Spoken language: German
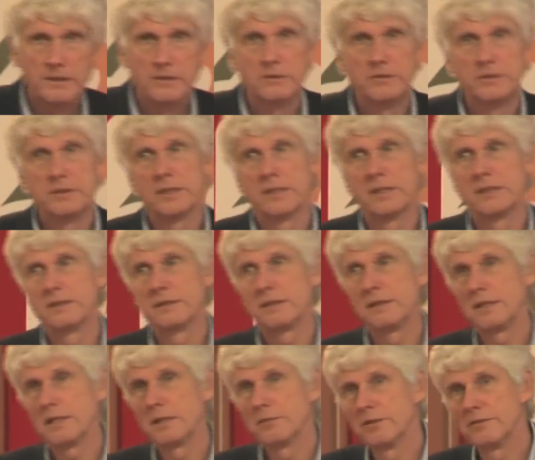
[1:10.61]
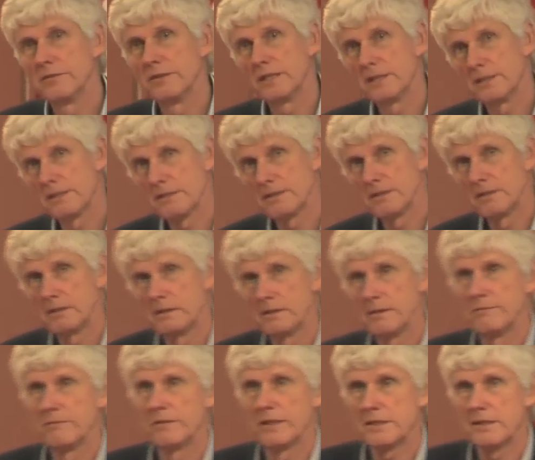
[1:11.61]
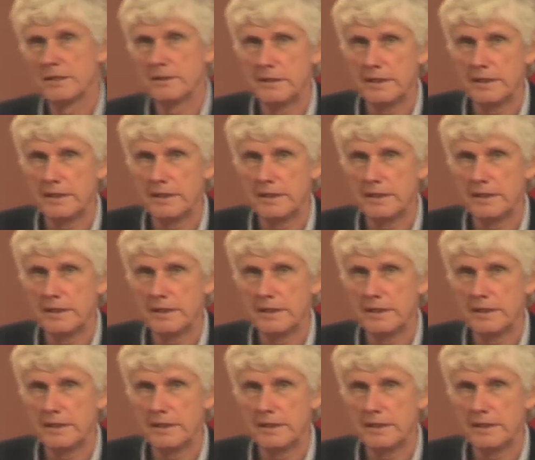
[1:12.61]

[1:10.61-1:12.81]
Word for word: Und an die Lebewesen im Wasser